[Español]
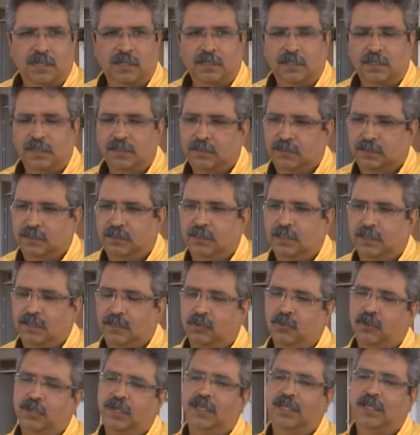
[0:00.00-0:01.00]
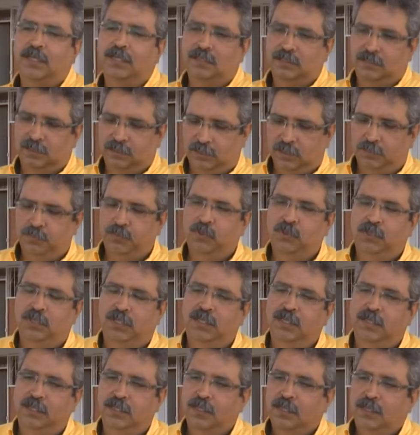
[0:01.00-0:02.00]
este, corregir ese tipo
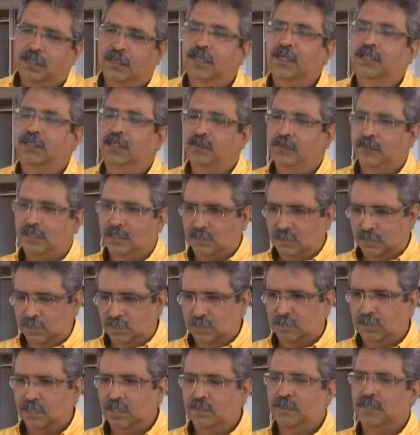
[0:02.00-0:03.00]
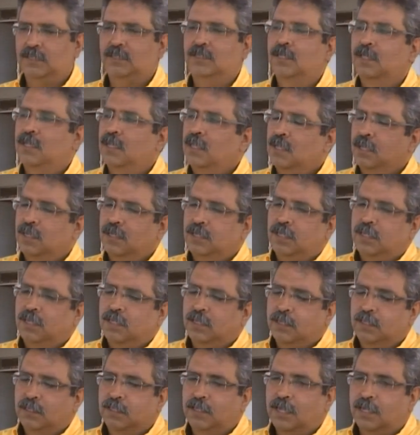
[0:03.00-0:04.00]
de, actividades negativas,
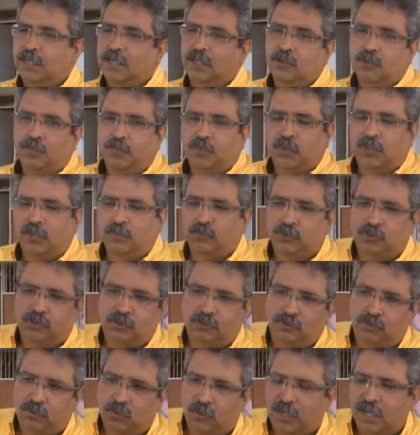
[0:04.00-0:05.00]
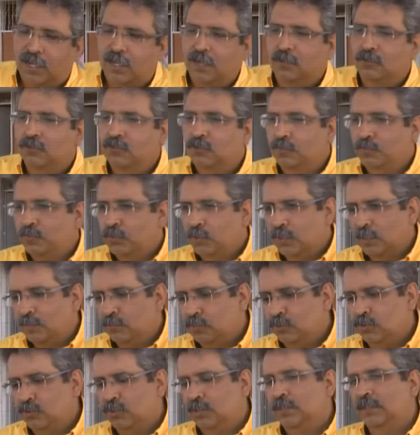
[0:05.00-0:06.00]
eh, ya que no podemos tocarlos, no
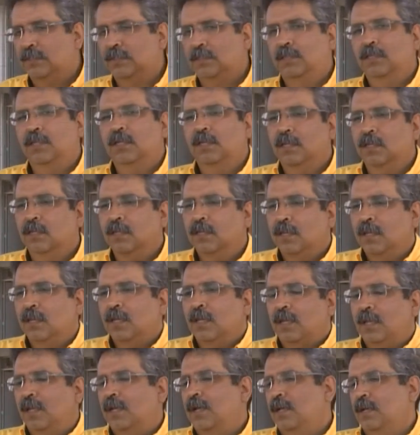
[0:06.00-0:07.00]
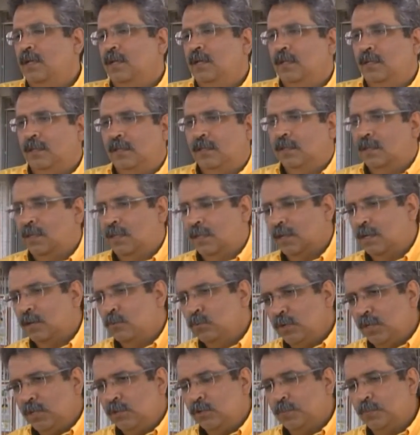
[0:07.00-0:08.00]
podemos este, agarrar a
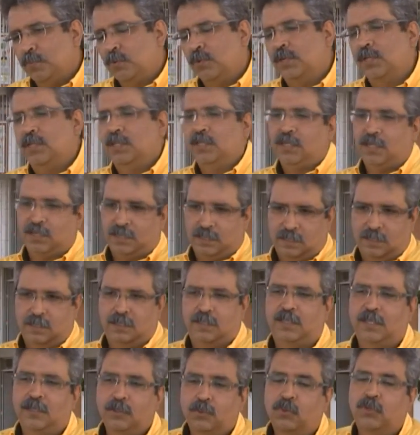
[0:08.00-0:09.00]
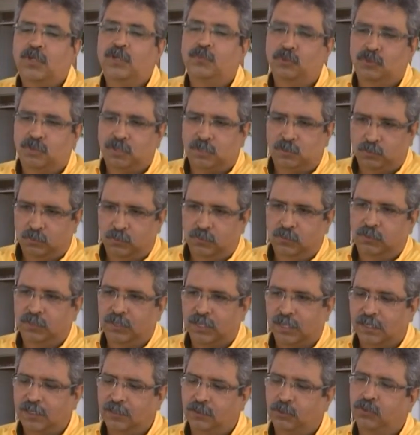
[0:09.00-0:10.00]
un niño porque ya, ya incurrimos en un
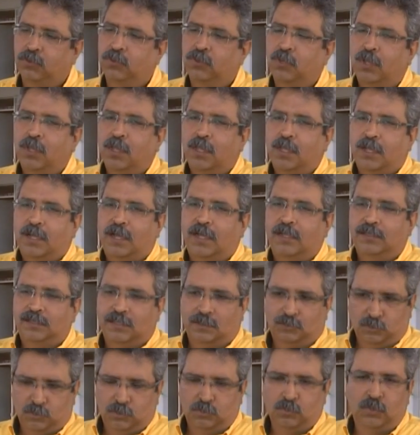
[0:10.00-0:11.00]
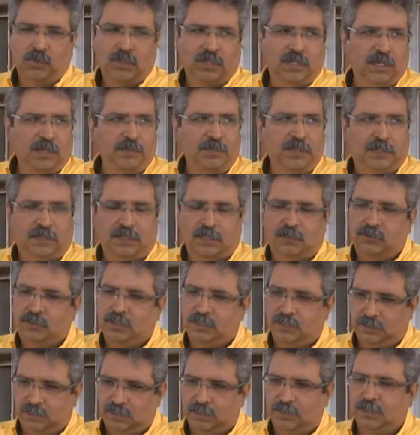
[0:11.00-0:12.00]
delito. Ahí estamos muy limitados
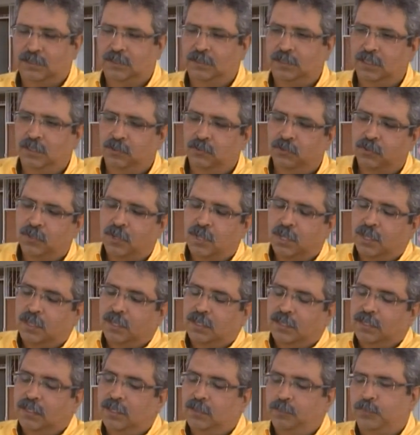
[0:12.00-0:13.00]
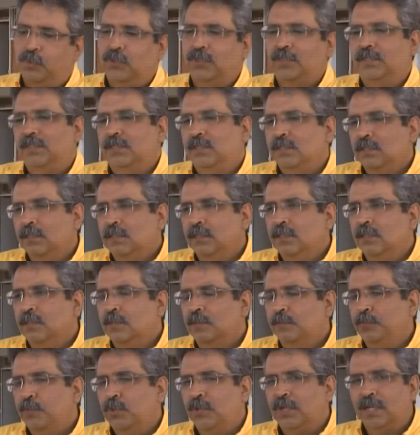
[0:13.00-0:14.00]
en ese sentido. Y pues
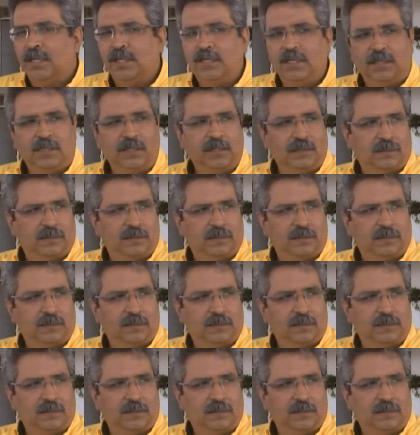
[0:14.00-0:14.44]
eh, por ahí